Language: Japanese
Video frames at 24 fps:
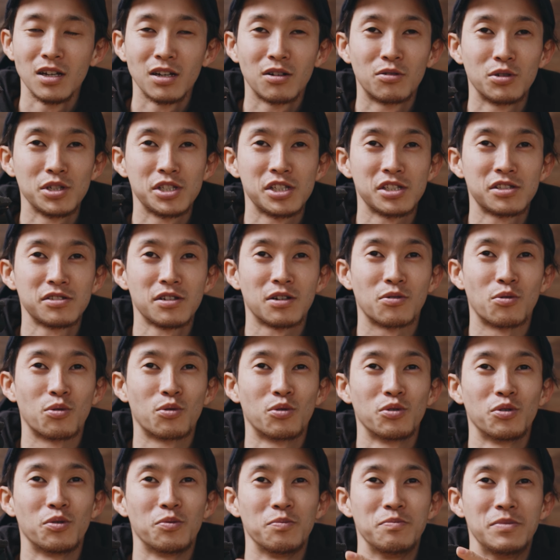これ実は
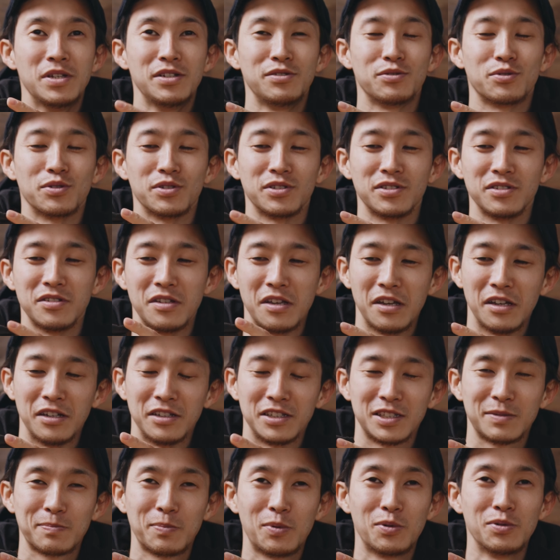ここ見るとですね
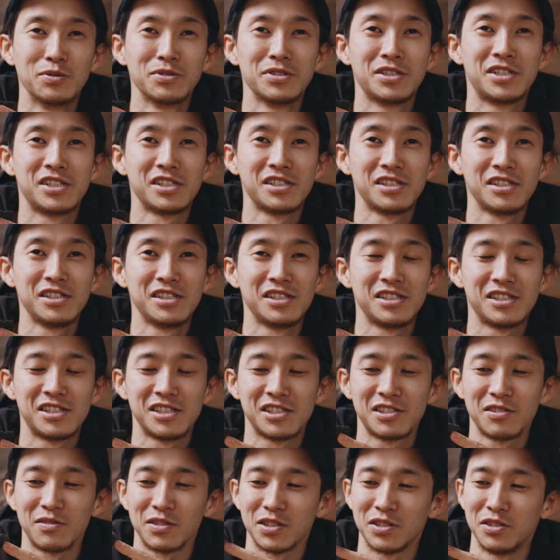スポンジ
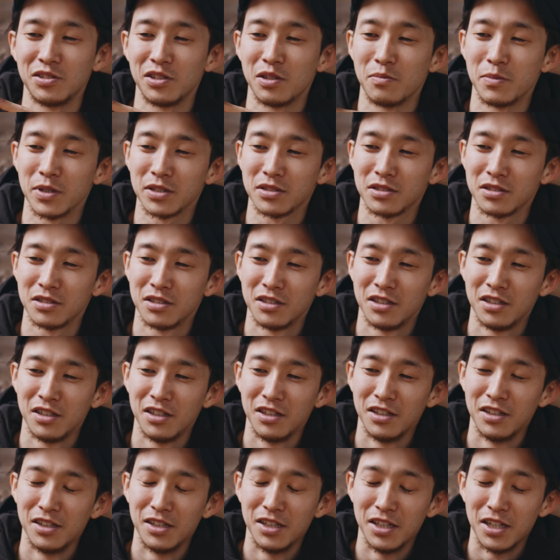実はついてます
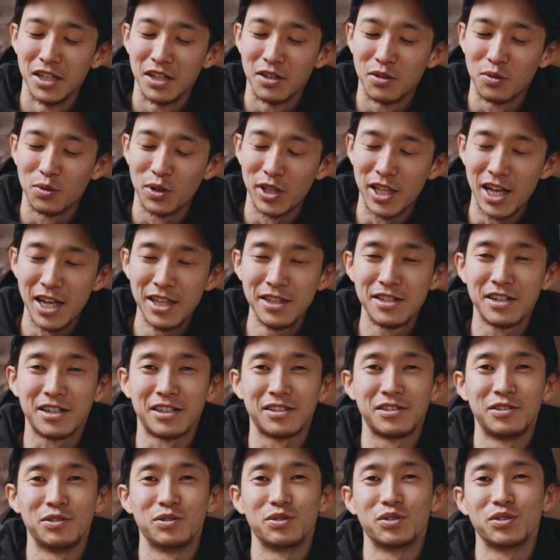これなんでかっ
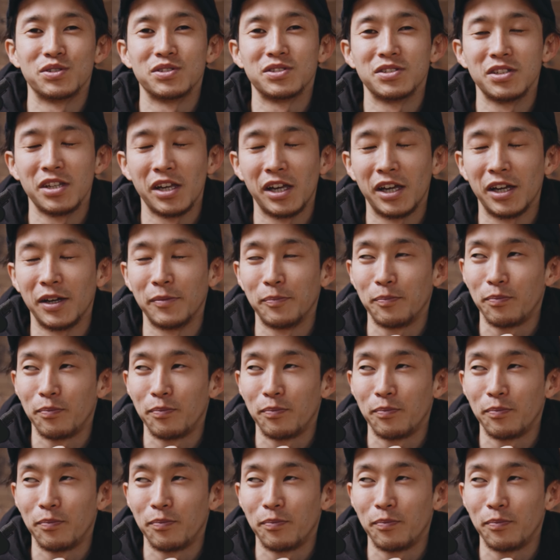ていうとですね